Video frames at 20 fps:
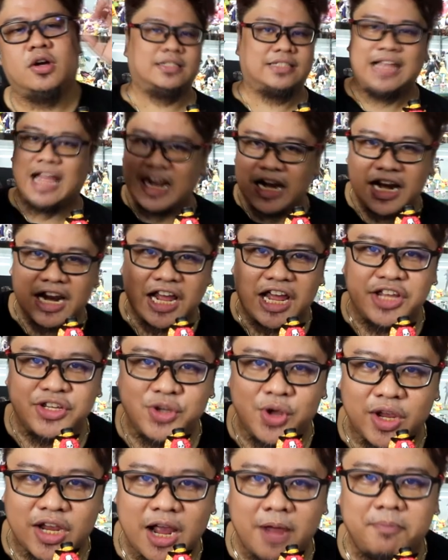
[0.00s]
Sana
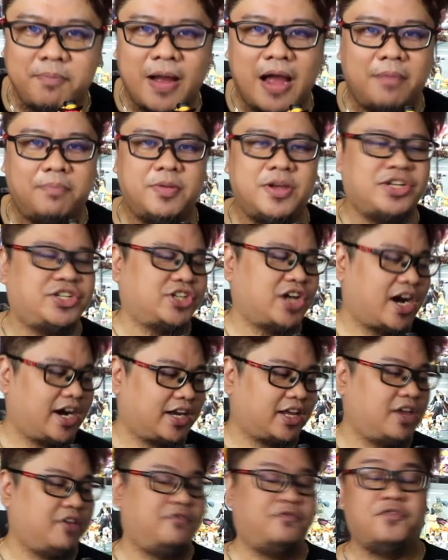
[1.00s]
nag-enjoy ka Papi
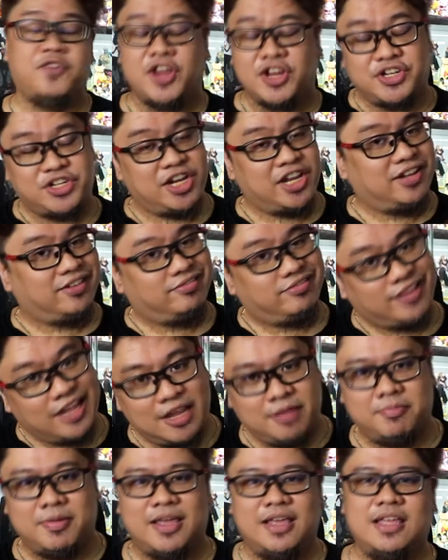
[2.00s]
Sharky Fishing
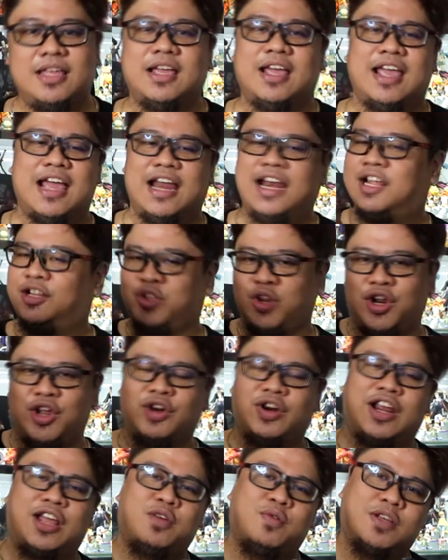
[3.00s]
TV. Ayan, ito na
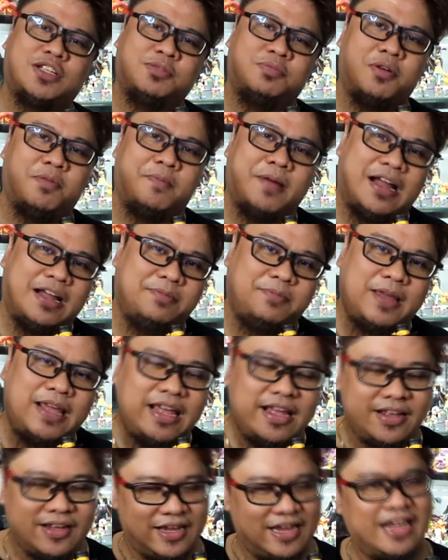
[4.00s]
yung request mo
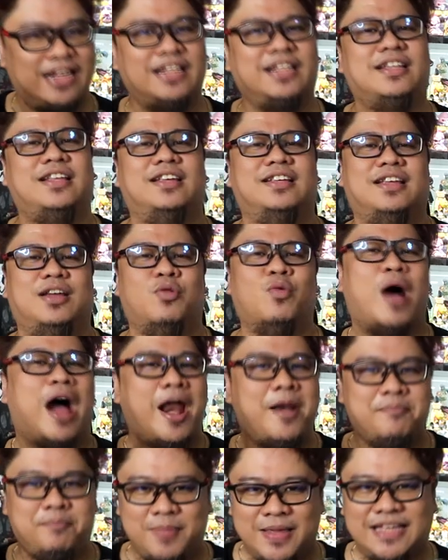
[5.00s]
Papi. Ayan,
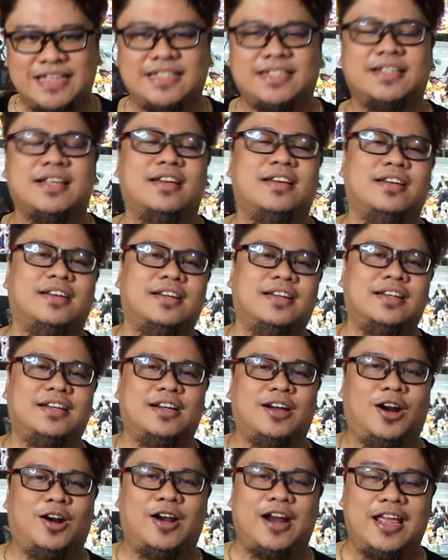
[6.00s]
One Piece.
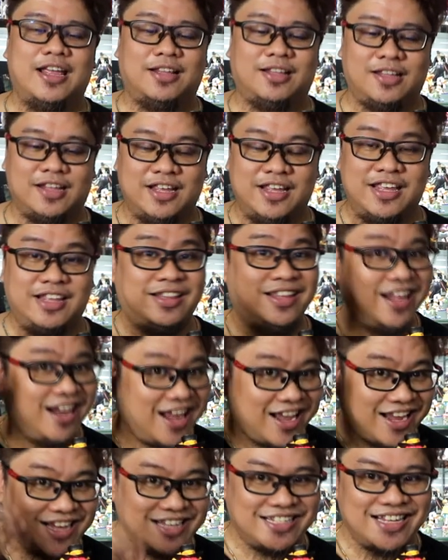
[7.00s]
Alright? Hindi
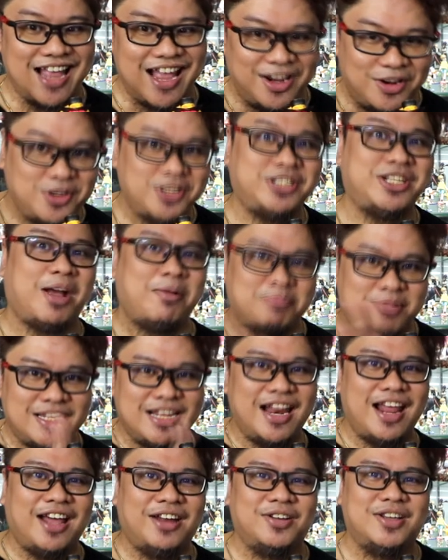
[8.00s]
lang isa, no? Siyam
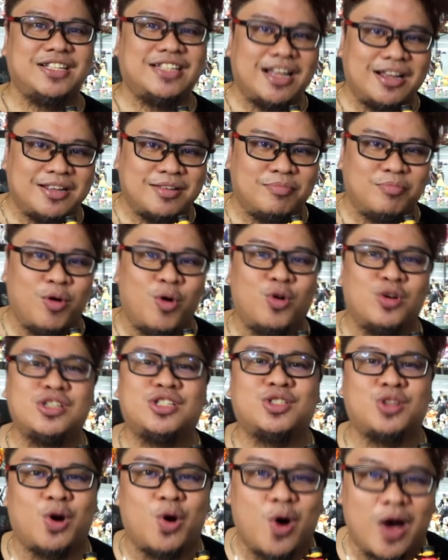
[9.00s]
sila, no? Isang buong
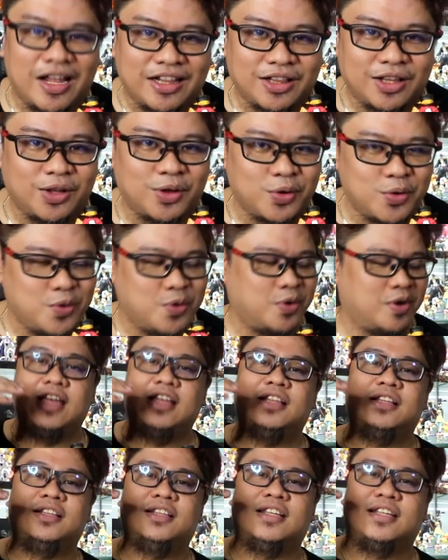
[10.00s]
Straw Hat crew.
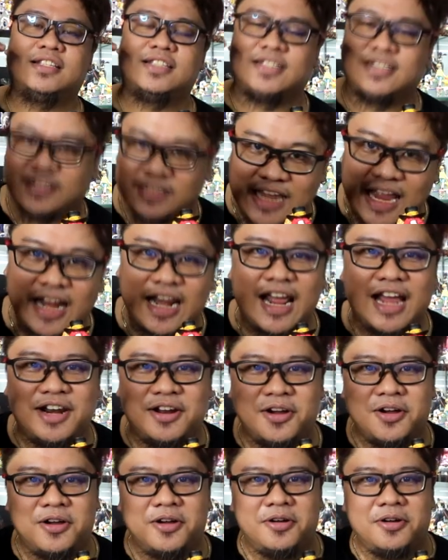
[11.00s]
And sana,
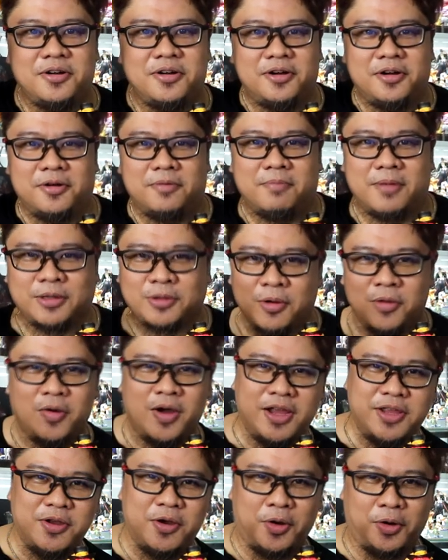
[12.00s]
no?
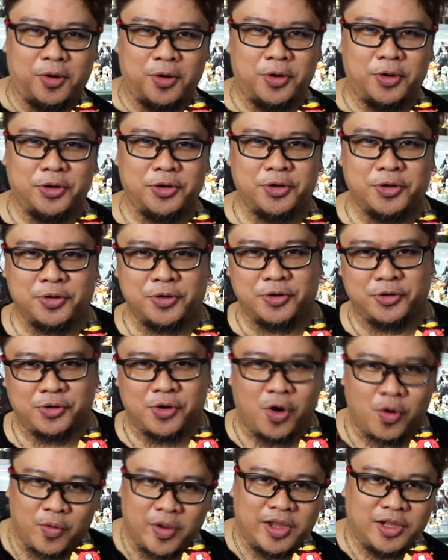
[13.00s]
Matulungan nyo ako, no?
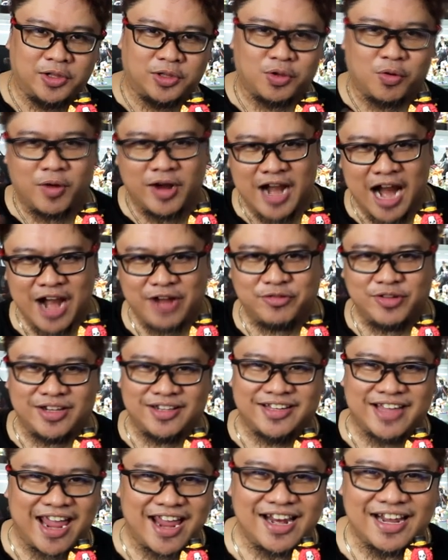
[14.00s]
Going to
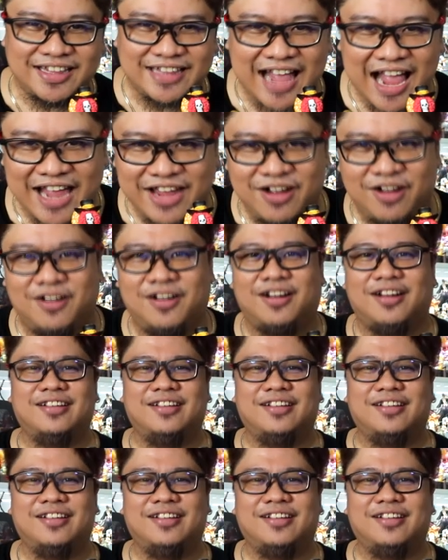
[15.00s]
100k na tayo!